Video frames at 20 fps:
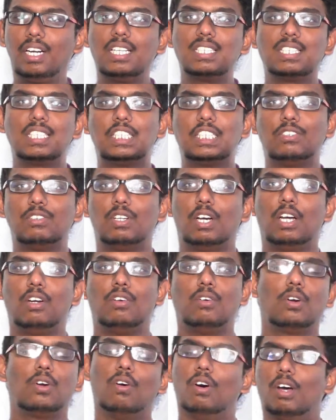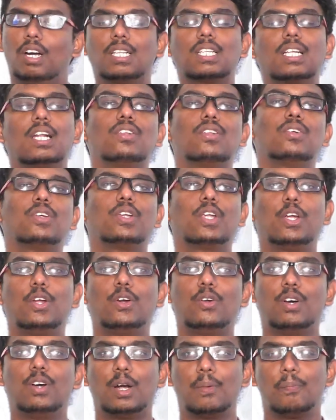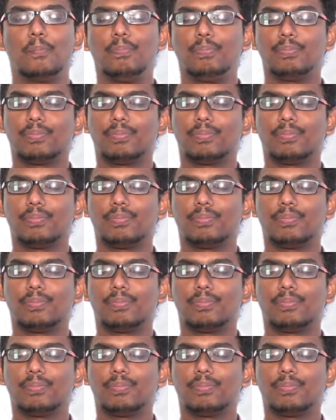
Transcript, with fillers: என்ன செஞ்சு விடுவார் ஒரு தூங்கி விடுவார்